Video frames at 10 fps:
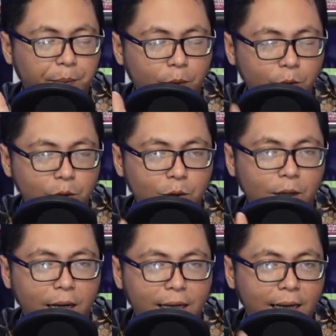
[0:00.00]
ujung
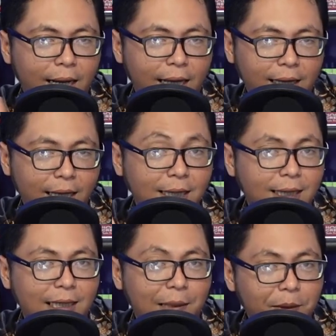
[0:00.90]
kanan atas
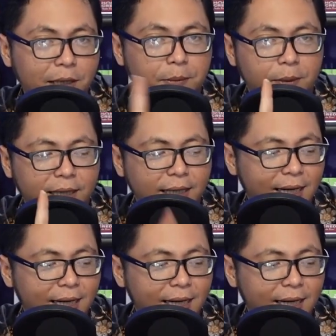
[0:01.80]
tapi di sebelahnya